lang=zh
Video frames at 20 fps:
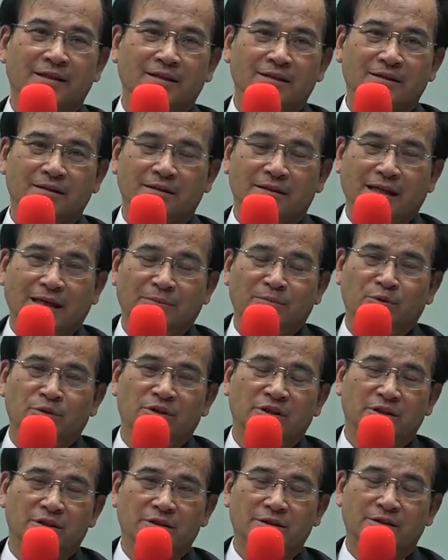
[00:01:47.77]
呃大部
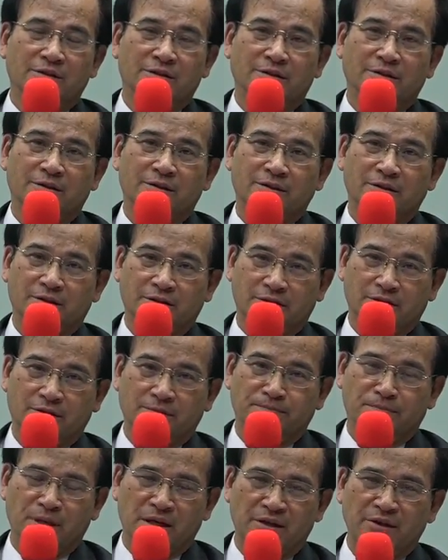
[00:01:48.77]
分的
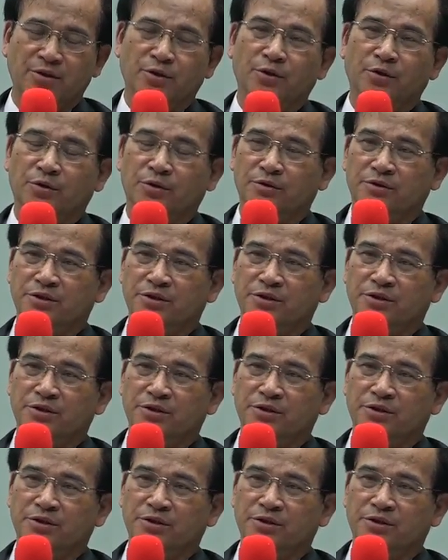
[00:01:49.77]
朋友